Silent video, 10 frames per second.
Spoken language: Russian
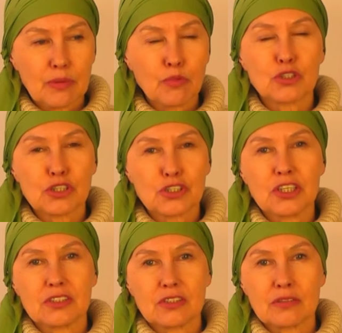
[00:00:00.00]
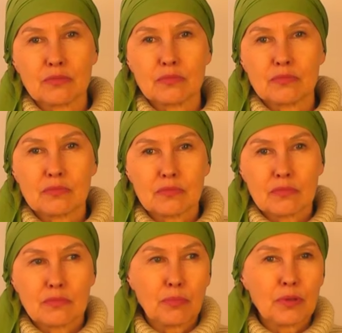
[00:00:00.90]
по большей части
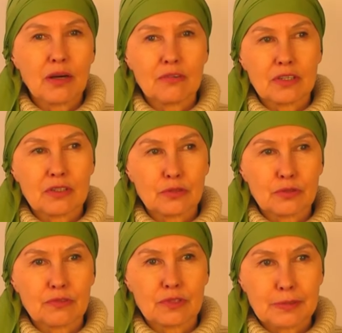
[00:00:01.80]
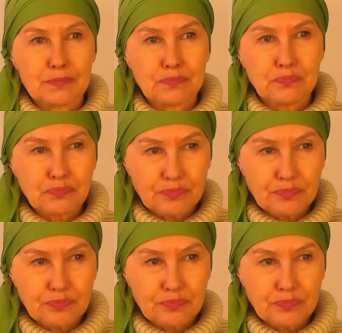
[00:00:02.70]
плавает в, э,